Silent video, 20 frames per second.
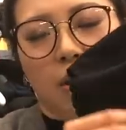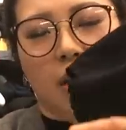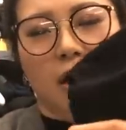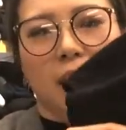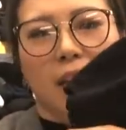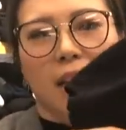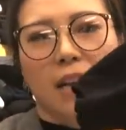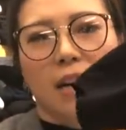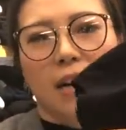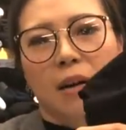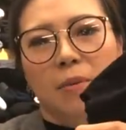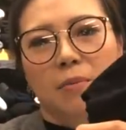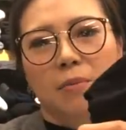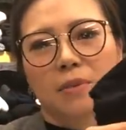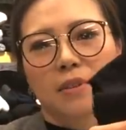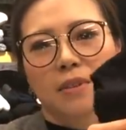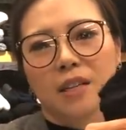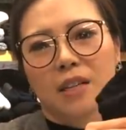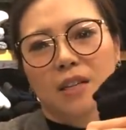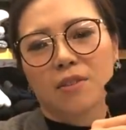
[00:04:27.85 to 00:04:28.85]
これねか
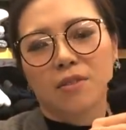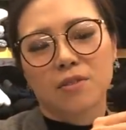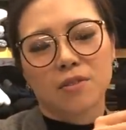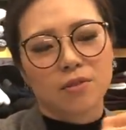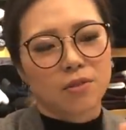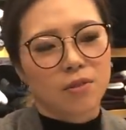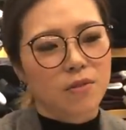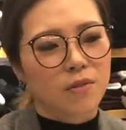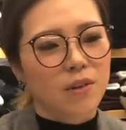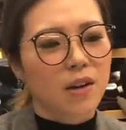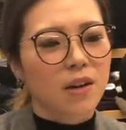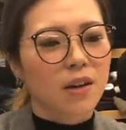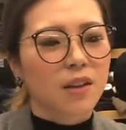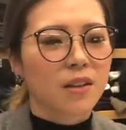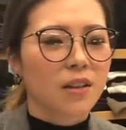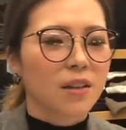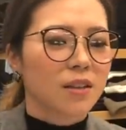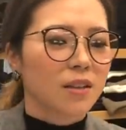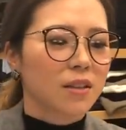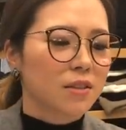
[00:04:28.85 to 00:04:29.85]
ぶんないとちょっと分か
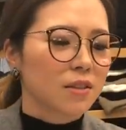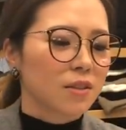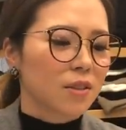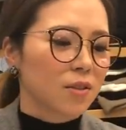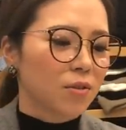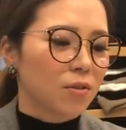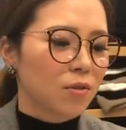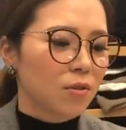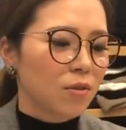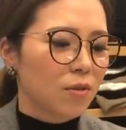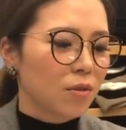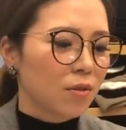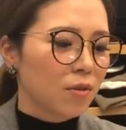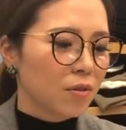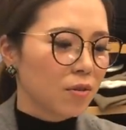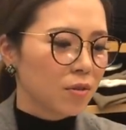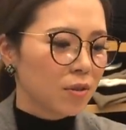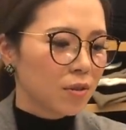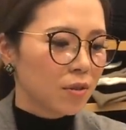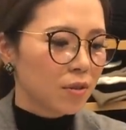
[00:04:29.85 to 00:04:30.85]
んないんですけど、
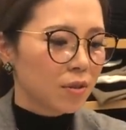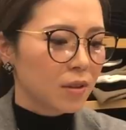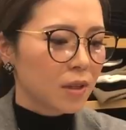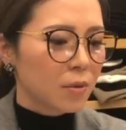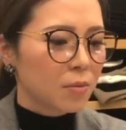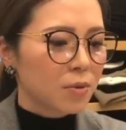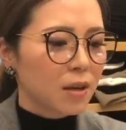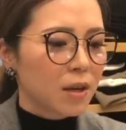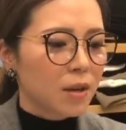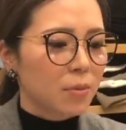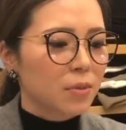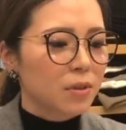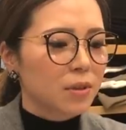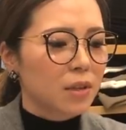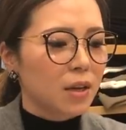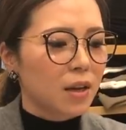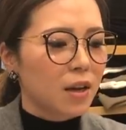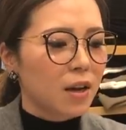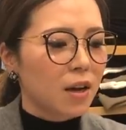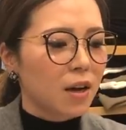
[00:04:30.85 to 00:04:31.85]
多分かぶっ
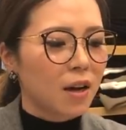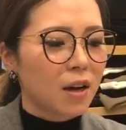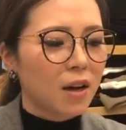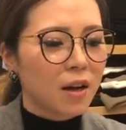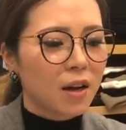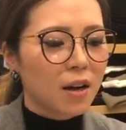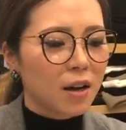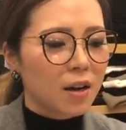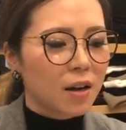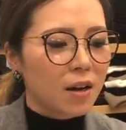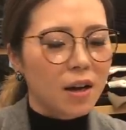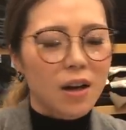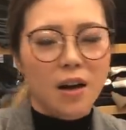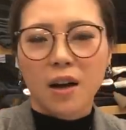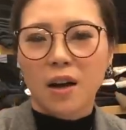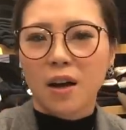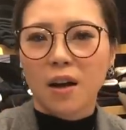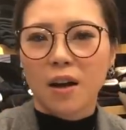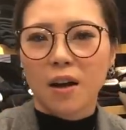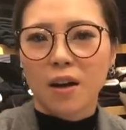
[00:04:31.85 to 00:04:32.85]
たら
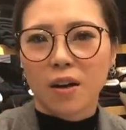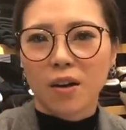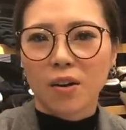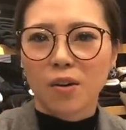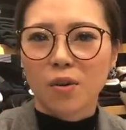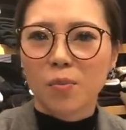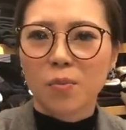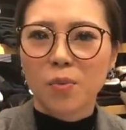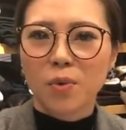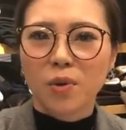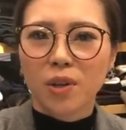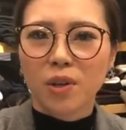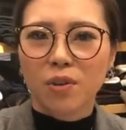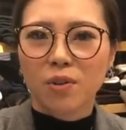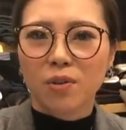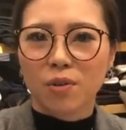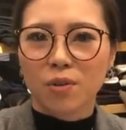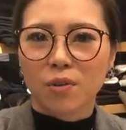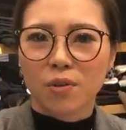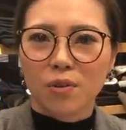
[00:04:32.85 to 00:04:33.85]
あもう一
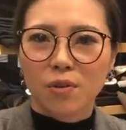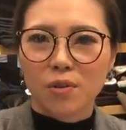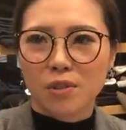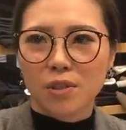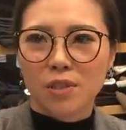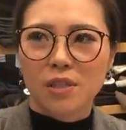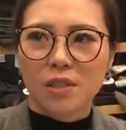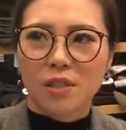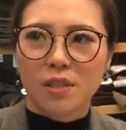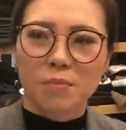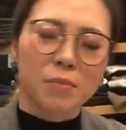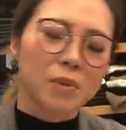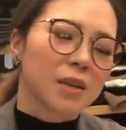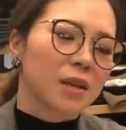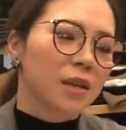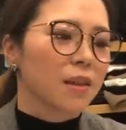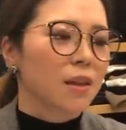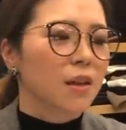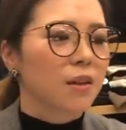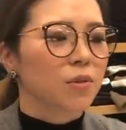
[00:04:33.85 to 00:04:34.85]
個欲しいみ
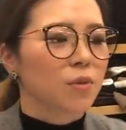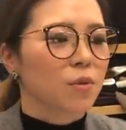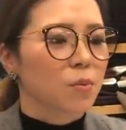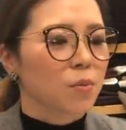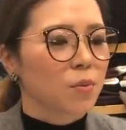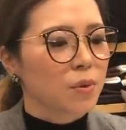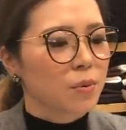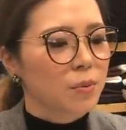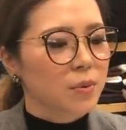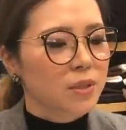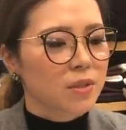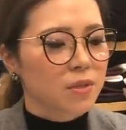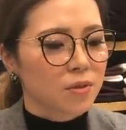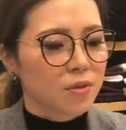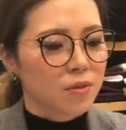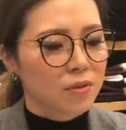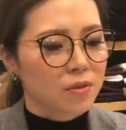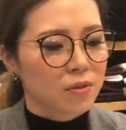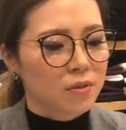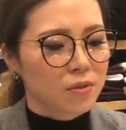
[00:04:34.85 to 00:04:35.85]
たいになると思いますよ。
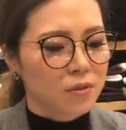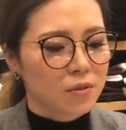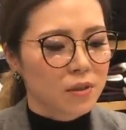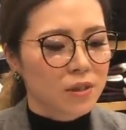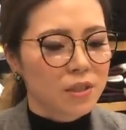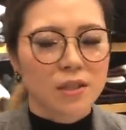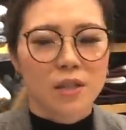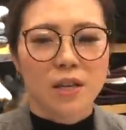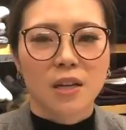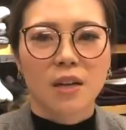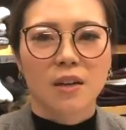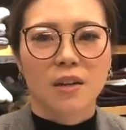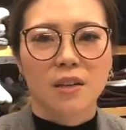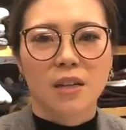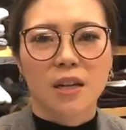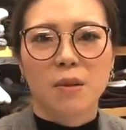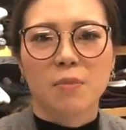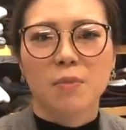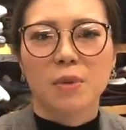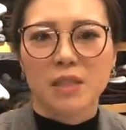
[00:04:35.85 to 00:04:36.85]
私は
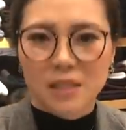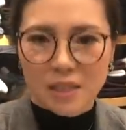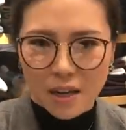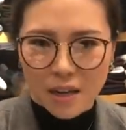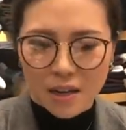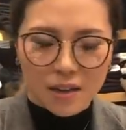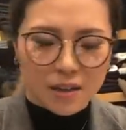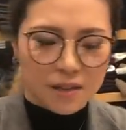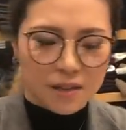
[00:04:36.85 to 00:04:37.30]
なりました。